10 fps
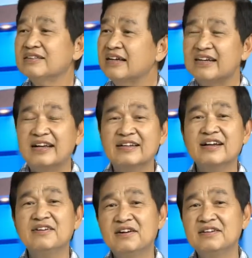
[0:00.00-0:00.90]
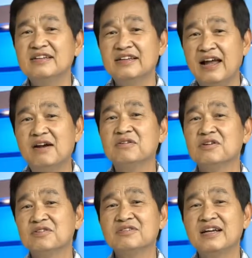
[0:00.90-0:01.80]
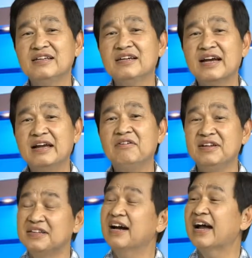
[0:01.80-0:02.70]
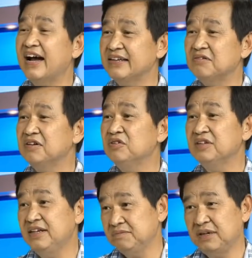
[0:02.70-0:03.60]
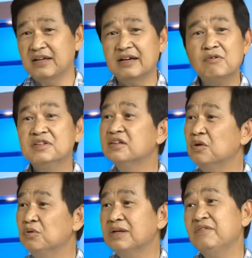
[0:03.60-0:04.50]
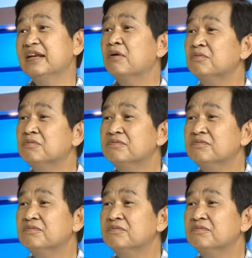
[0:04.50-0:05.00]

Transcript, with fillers: Tất cả những cái đó đều cho chúng ta những cái gọi là trở ngại trong cái chuyến đi mình không thích thú tại vì nóng.